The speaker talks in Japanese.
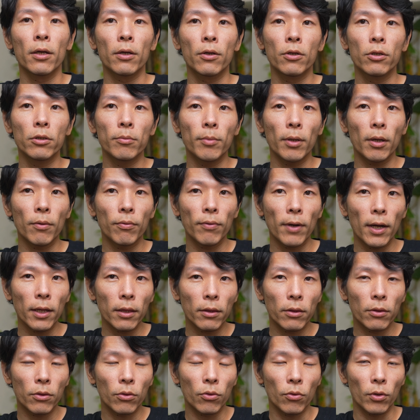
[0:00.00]
車がファッ
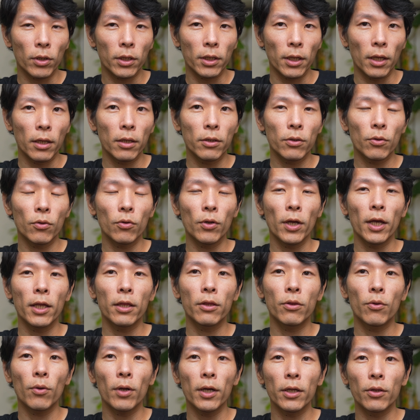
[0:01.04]
と来て、その
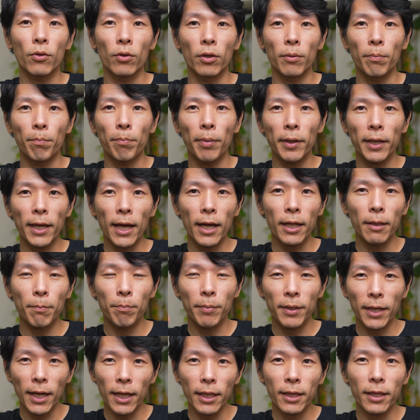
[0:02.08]
ヘッドライトに
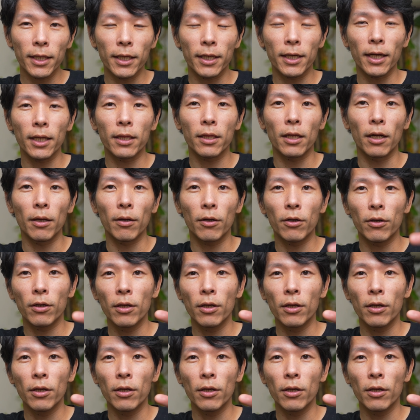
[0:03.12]
パキャッピカって光ったら、